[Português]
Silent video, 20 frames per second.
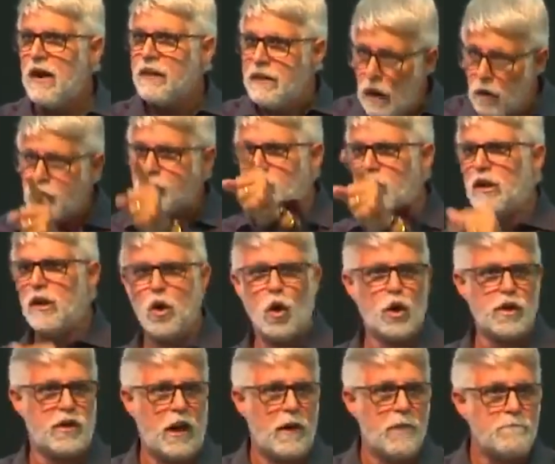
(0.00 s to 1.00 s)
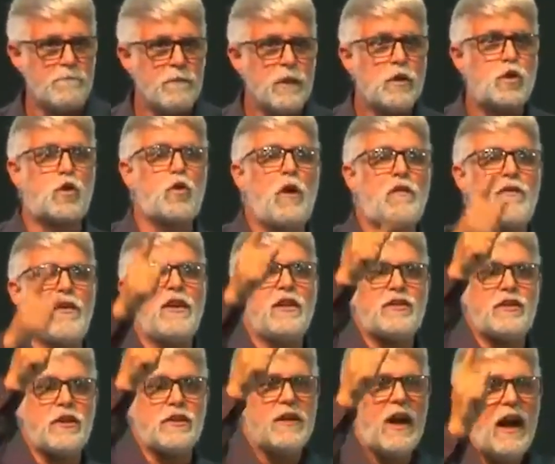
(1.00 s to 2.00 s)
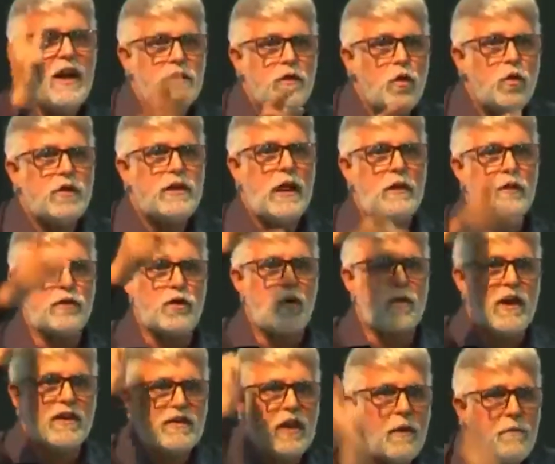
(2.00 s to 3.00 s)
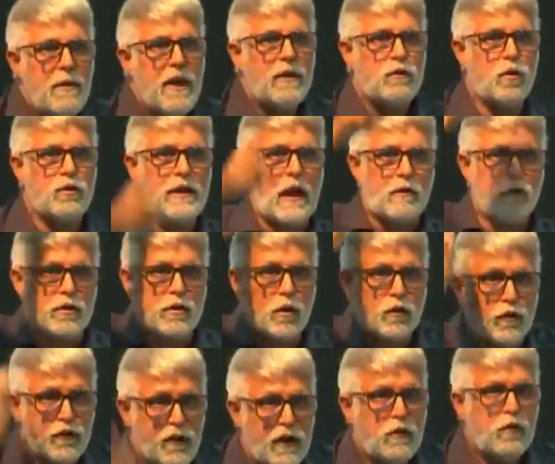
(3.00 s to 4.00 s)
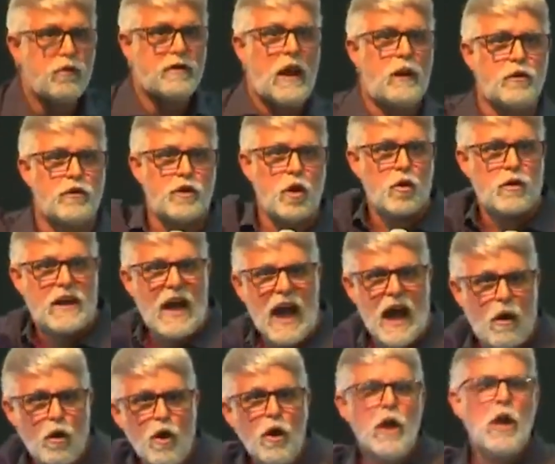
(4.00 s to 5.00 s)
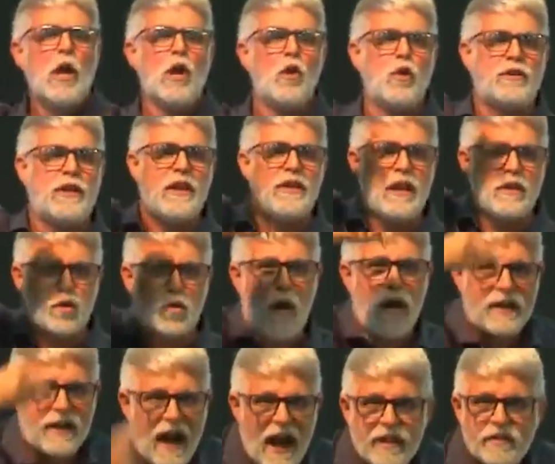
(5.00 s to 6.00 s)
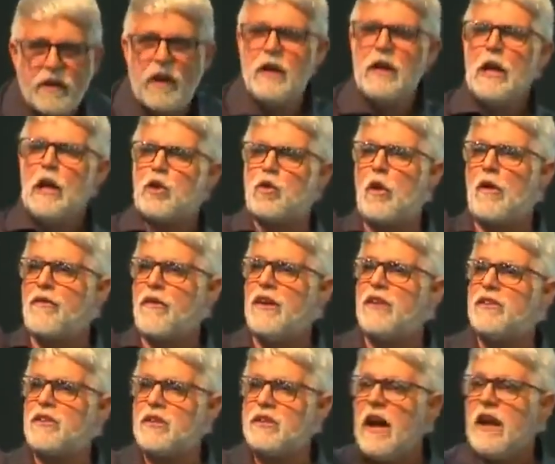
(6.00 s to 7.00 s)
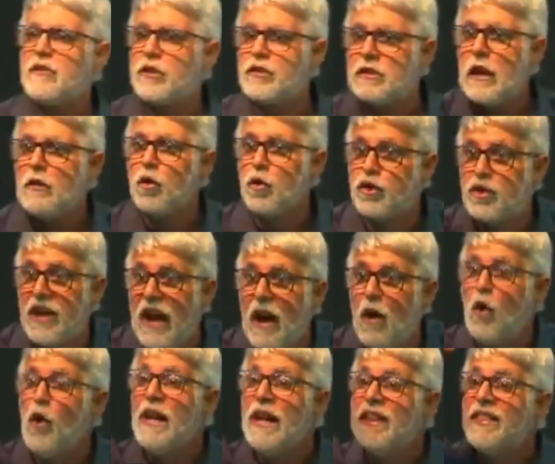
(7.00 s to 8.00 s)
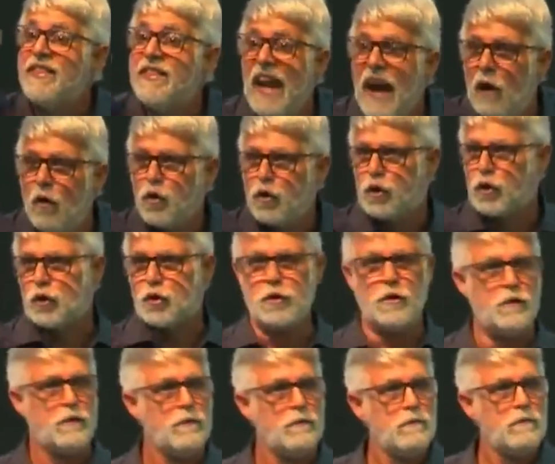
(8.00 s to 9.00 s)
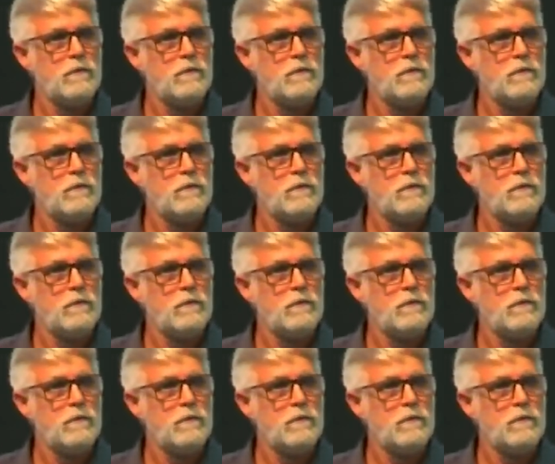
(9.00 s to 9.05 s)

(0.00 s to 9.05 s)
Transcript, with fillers: Mas não se iluda. Sua felicidade não está no seu casamento, não está nos seus filhos, não está no seu carro, não está na sua casa. Sua felicidade está no seu Deus.